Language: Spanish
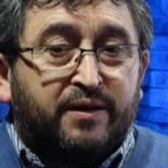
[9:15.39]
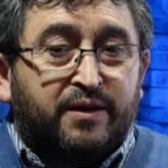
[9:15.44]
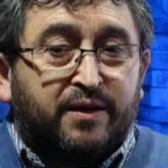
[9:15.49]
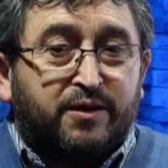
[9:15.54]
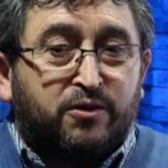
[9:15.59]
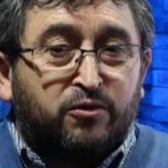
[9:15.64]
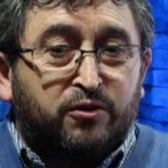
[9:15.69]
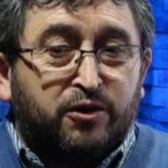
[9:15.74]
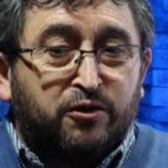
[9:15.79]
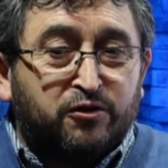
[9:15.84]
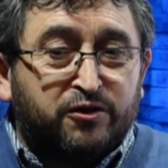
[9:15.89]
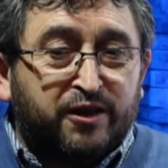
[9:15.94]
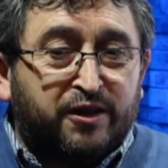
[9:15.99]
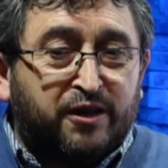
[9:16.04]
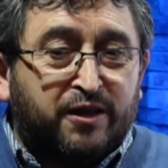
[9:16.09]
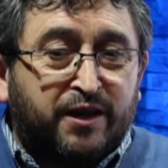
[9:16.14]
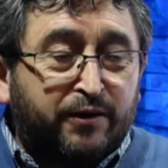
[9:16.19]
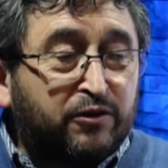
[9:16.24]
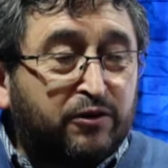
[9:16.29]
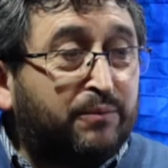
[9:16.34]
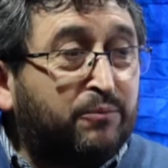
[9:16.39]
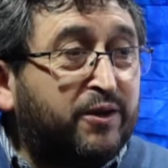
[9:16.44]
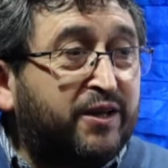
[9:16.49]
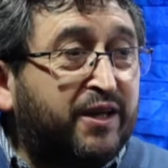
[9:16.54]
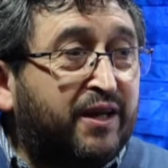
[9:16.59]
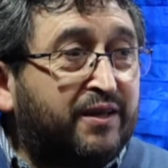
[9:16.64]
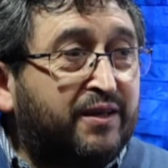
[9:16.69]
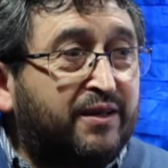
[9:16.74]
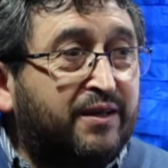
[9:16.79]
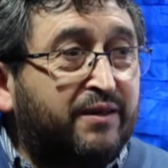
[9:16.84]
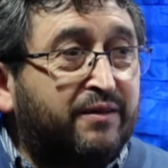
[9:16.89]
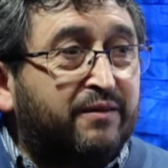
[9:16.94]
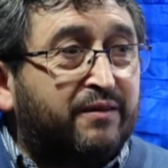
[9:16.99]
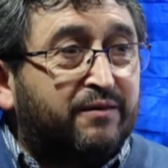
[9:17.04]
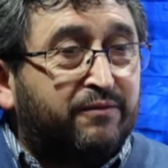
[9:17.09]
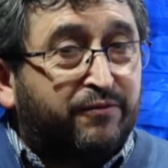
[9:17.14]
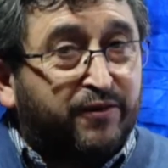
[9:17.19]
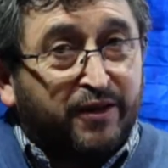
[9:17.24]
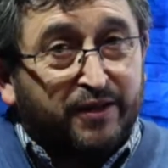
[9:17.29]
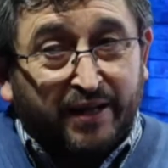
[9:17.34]
Y yo quiero ser claro también aquí
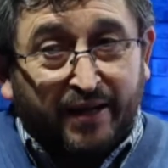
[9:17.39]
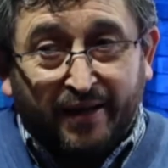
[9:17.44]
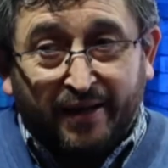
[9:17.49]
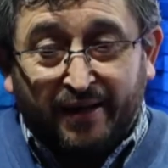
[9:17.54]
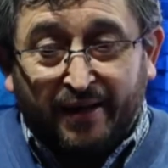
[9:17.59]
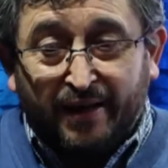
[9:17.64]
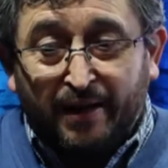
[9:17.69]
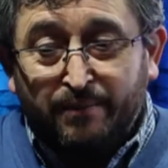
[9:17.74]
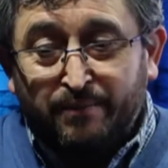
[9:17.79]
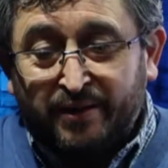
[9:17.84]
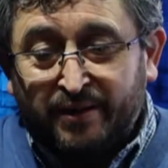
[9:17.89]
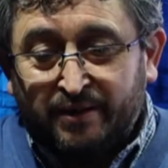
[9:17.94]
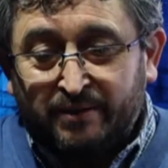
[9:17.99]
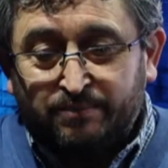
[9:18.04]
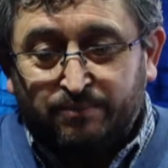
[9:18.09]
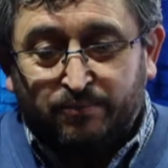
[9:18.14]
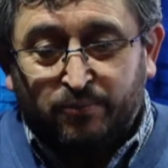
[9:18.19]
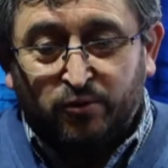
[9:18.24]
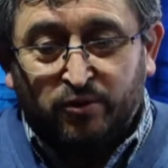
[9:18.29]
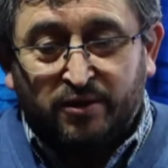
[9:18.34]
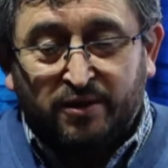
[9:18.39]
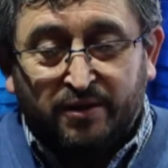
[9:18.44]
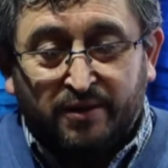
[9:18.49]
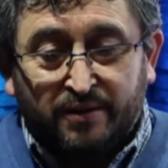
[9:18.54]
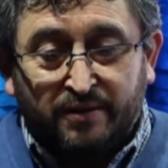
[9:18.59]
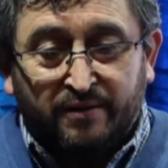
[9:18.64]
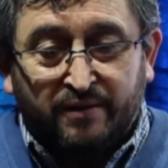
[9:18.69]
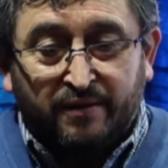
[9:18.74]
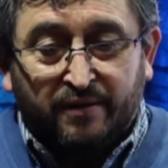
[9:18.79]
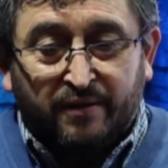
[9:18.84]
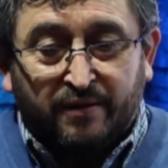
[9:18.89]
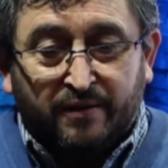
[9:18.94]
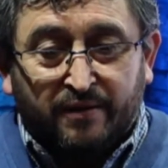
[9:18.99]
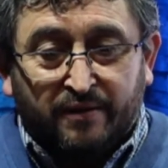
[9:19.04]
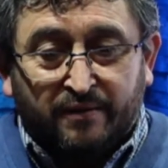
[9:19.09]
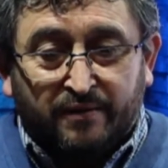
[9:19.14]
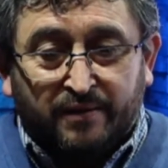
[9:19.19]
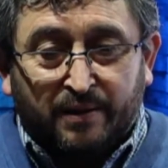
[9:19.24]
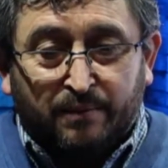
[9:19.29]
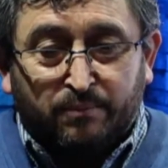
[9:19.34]
frente a las cámaras, porque
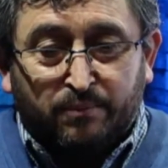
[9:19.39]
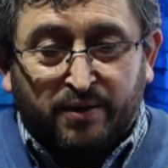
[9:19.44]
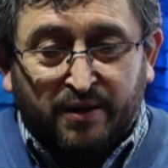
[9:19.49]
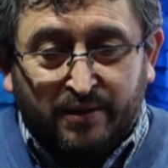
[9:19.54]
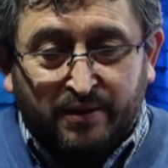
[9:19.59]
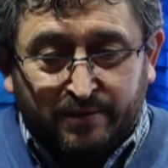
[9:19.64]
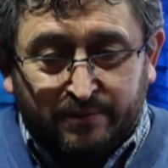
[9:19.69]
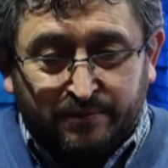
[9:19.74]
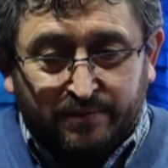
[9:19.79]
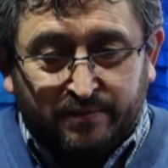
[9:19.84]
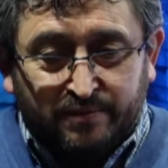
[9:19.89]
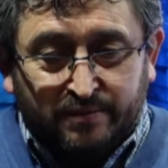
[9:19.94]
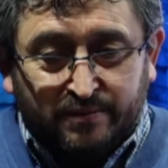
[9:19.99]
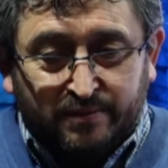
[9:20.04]
también